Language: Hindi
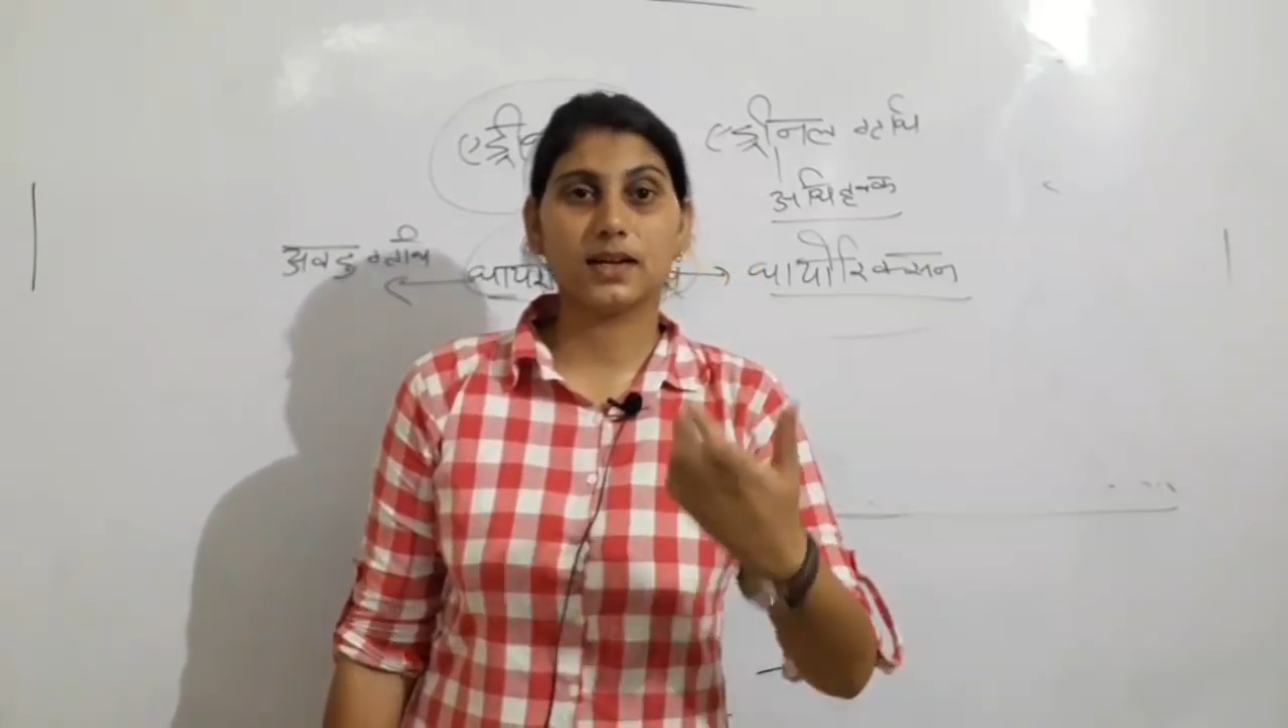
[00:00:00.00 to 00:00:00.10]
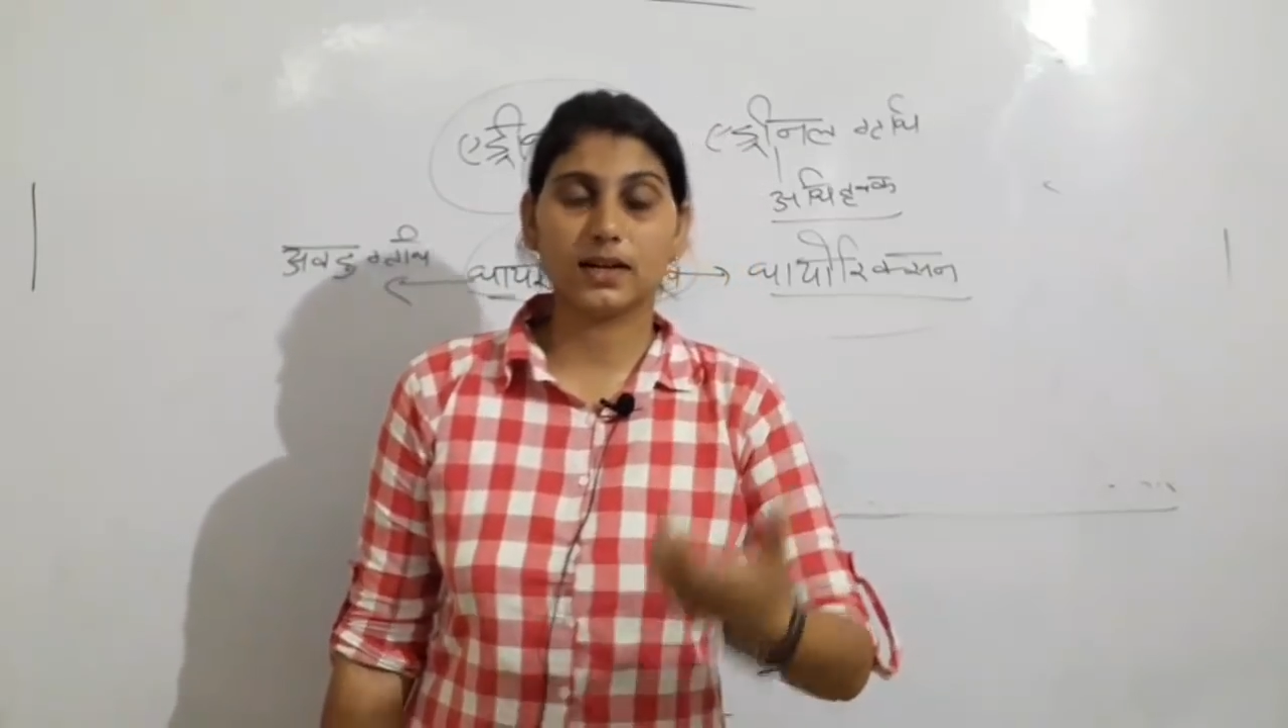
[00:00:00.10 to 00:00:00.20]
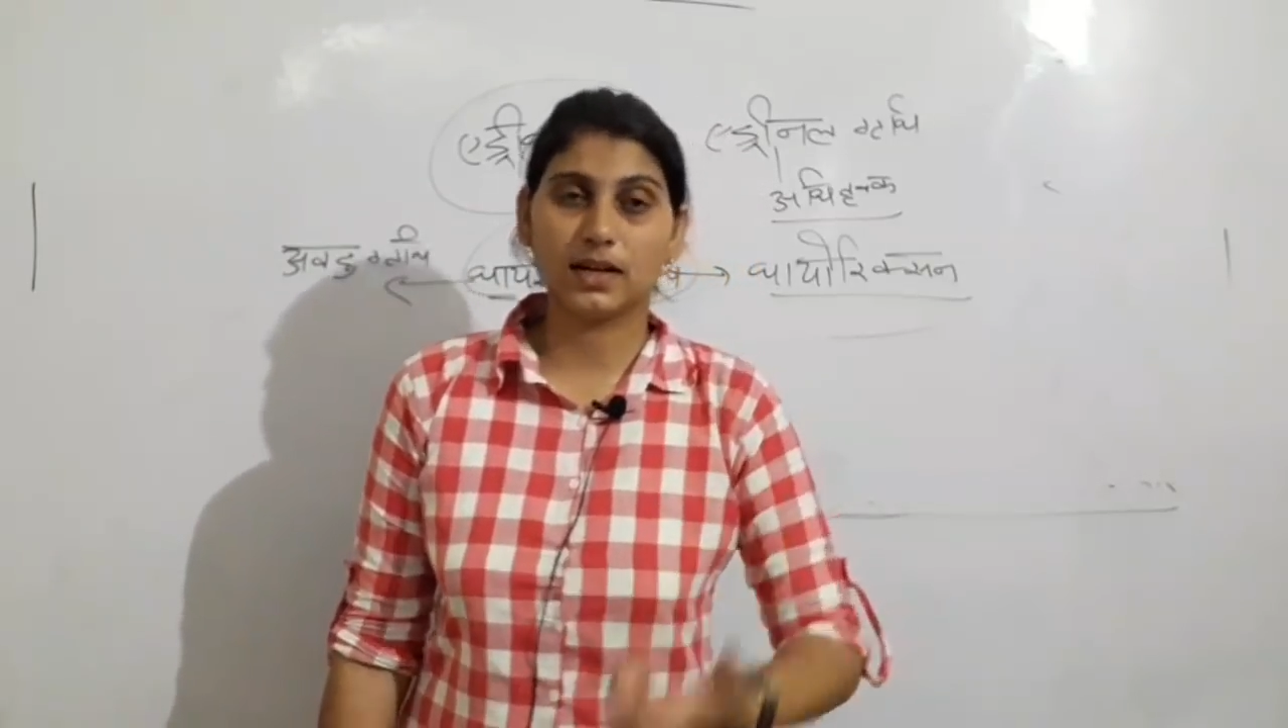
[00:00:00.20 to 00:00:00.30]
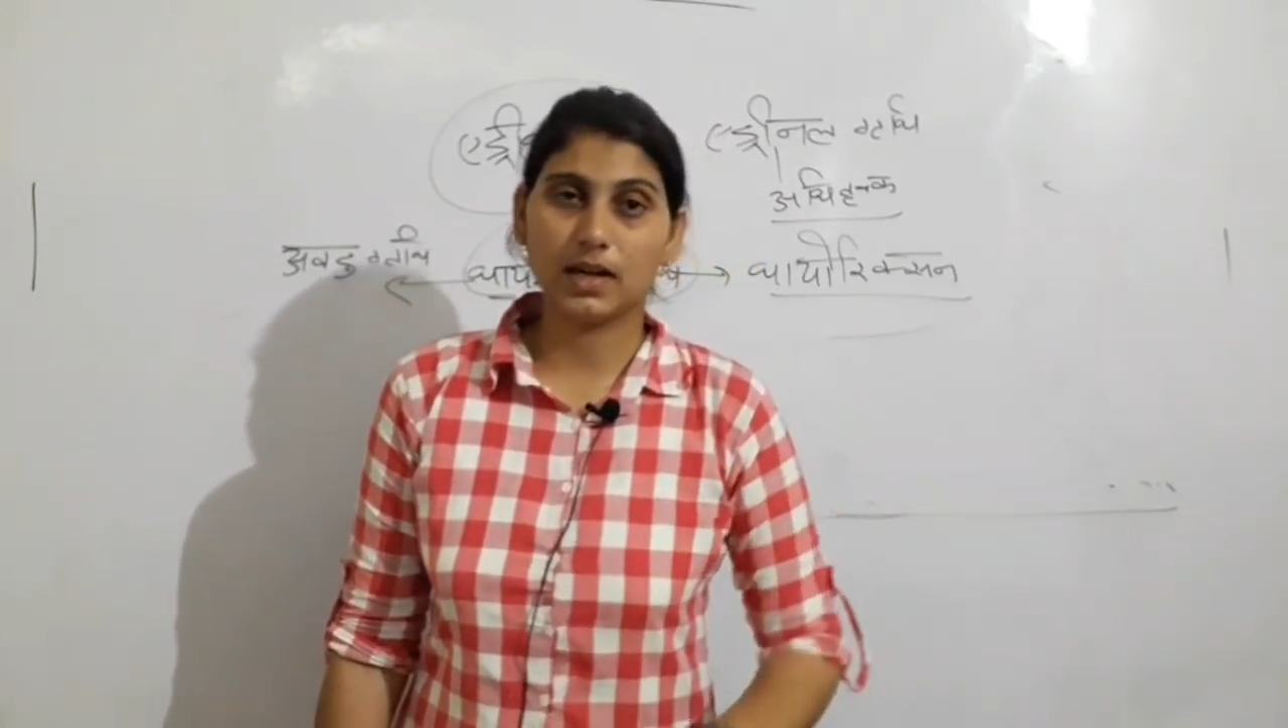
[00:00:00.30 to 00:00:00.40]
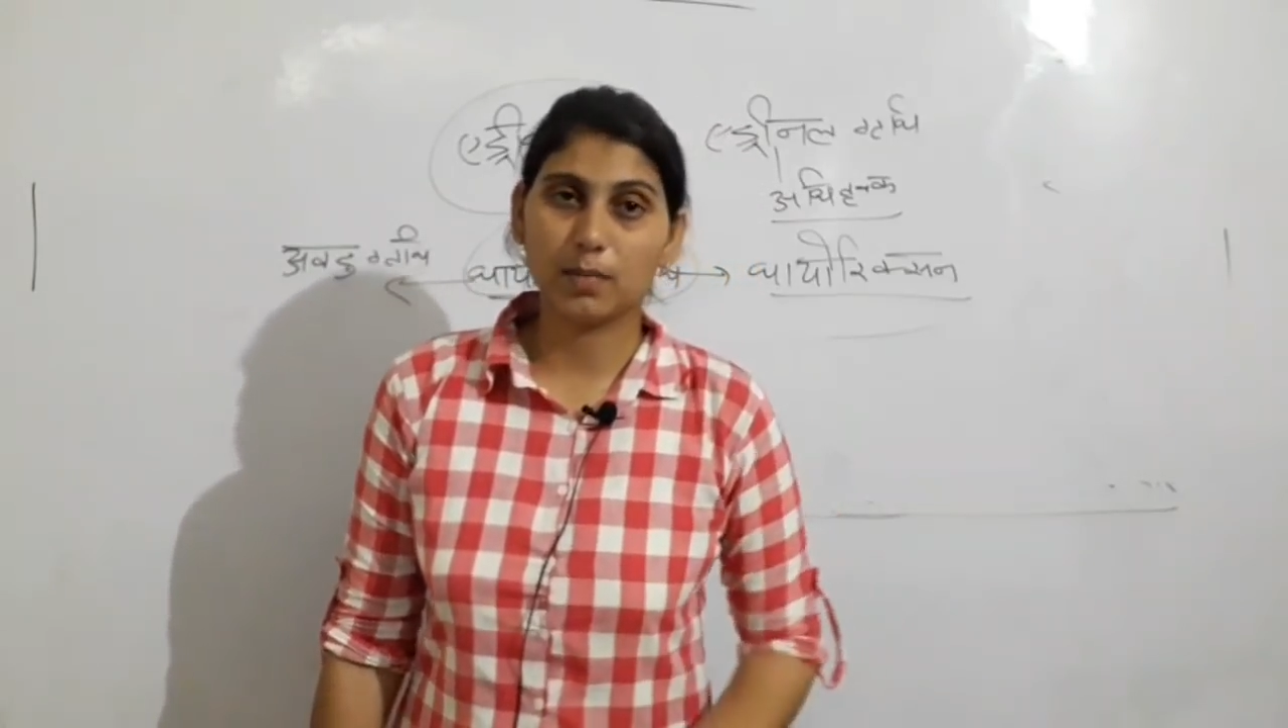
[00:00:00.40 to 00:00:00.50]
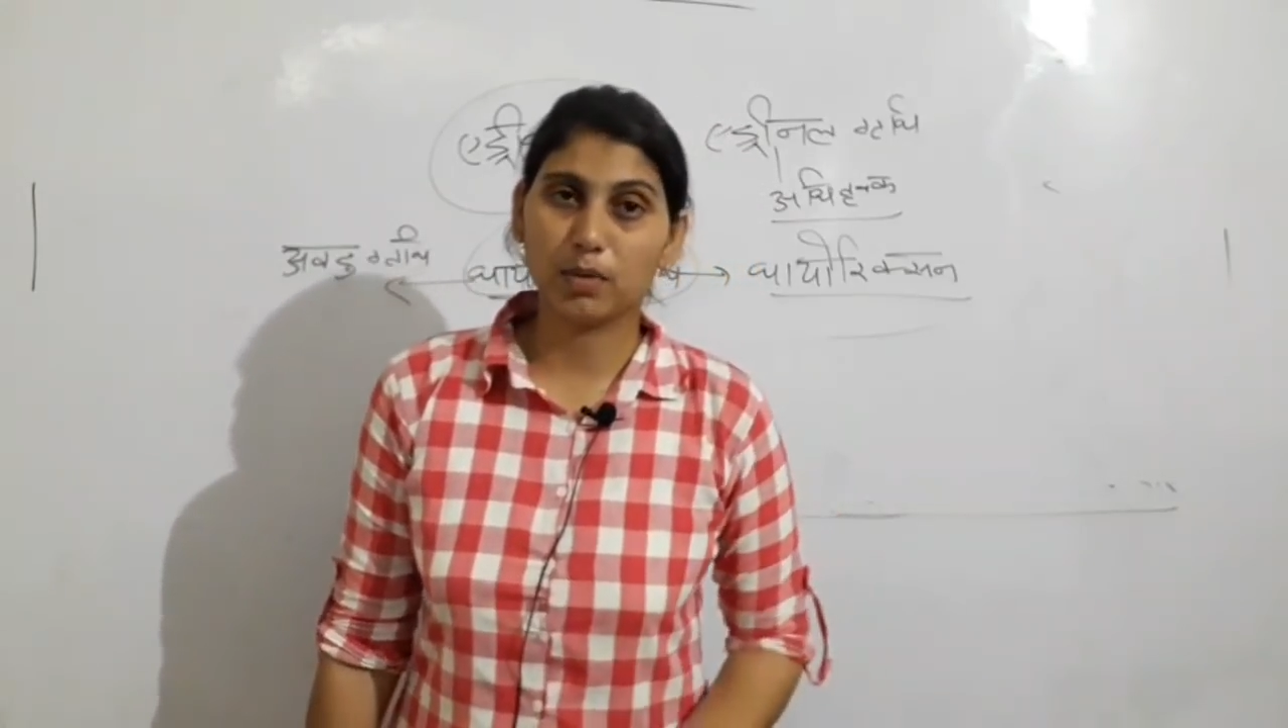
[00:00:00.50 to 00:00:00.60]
करना ना